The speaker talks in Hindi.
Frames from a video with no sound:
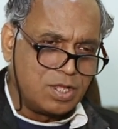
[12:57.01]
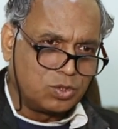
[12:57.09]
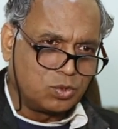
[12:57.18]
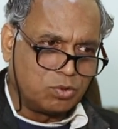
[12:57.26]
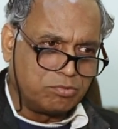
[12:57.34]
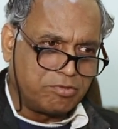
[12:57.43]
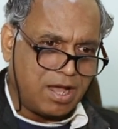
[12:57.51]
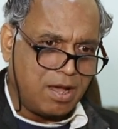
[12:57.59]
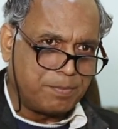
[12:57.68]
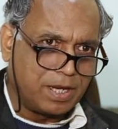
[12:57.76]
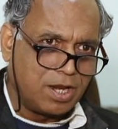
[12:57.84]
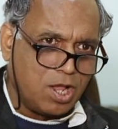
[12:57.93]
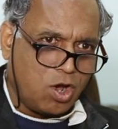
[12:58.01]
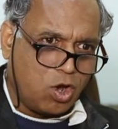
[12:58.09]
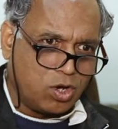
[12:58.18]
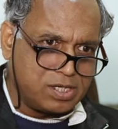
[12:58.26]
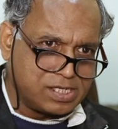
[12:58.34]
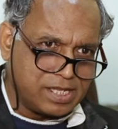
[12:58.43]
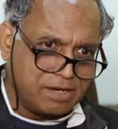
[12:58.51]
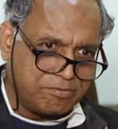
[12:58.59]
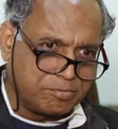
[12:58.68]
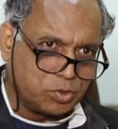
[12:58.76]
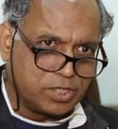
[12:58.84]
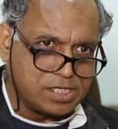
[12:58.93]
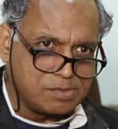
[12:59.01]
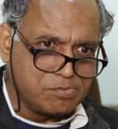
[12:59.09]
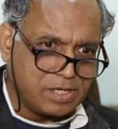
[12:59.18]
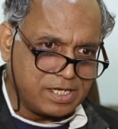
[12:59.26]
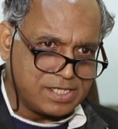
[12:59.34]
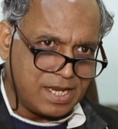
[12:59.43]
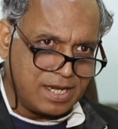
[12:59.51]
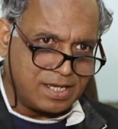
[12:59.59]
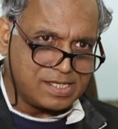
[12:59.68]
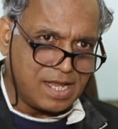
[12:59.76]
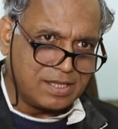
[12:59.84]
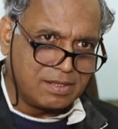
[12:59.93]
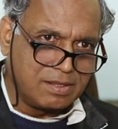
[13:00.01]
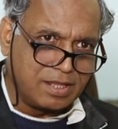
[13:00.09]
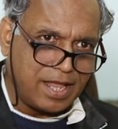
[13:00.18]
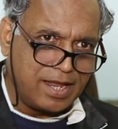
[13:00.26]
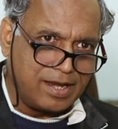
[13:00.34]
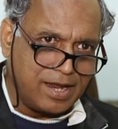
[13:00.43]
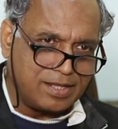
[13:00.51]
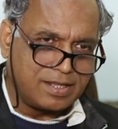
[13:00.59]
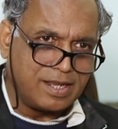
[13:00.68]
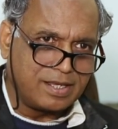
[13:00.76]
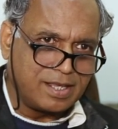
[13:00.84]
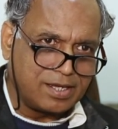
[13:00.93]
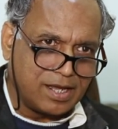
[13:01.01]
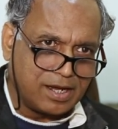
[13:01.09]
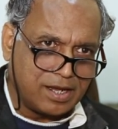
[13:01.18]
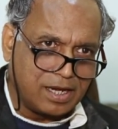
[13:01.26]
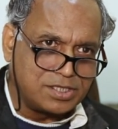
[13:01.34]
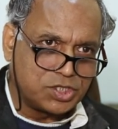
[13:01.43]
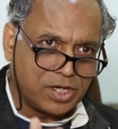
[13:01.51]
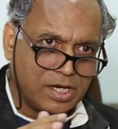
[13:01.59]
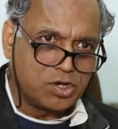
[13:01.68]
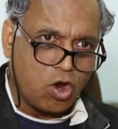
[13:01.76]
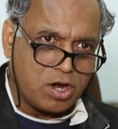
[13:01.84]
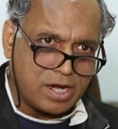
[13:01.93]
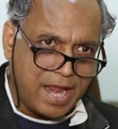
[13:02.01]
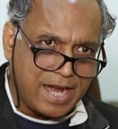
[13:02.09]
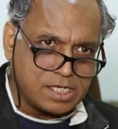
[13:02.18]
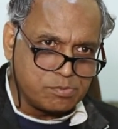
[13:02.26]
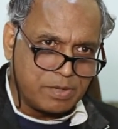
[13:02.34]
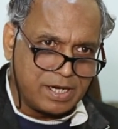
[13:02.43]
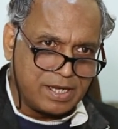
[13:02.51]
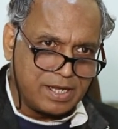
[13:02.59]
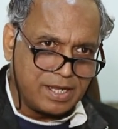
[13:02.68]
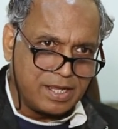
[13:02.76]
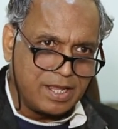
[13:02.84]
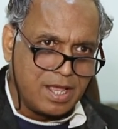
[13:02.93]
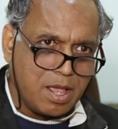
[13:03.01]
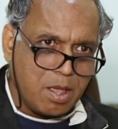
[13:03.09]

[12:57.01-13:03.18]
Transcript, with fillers: तो वहाँ पर और सिर्फ बुद्धिज़्म के जाने के साथ नए नए तरह के कल्चरल कॉन्टैक्ट्स बने हैं